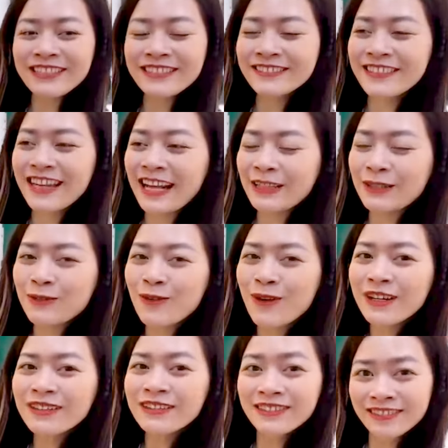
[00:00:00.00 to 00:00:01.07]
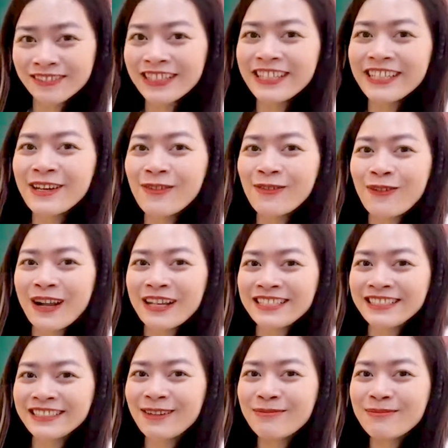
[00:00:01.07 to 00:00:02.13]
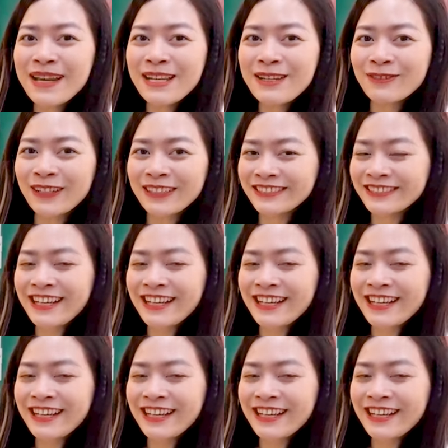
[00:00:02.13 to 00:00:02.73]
từ Anh Quốc Cực kỳ hiệu quả trị tóc bết luôn